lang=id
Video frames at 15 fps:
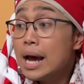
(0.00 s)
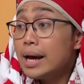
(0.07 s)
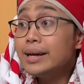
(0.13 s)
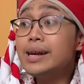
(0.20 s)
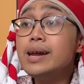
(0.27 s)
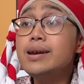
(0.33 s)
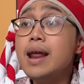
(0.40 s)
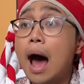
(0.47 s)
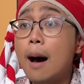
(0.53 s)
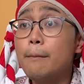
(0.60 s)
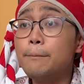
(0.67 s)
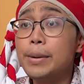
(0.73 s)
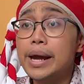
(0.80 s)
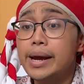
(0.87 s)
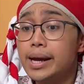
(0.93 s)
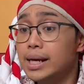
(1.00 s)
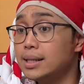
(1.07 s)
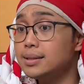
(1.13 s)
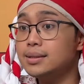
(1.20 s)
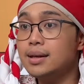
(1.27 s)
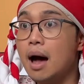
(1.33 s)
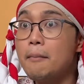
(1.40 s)
didampingin
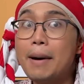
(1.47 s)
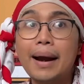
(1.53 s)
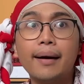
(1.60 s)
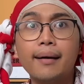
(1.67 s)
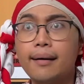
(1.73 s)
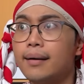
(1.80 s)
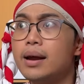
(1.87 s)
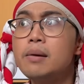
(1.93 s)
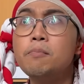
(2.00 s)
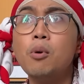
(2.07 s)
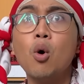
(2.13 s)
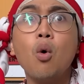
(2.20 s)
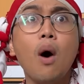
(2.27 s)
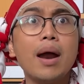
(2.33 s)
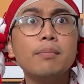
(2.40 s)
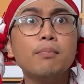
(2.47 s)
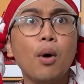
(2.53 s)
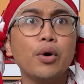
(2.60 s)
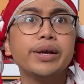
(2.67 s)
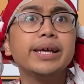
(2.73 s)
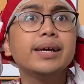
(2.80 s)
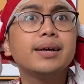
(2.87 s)
sama ribuan
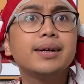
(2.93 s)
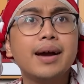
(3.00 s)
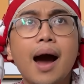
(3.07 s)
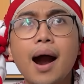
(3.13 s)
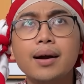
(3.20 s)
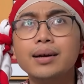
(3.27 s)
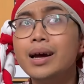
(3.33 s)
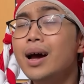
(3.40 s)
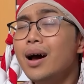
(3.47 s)
bodyguard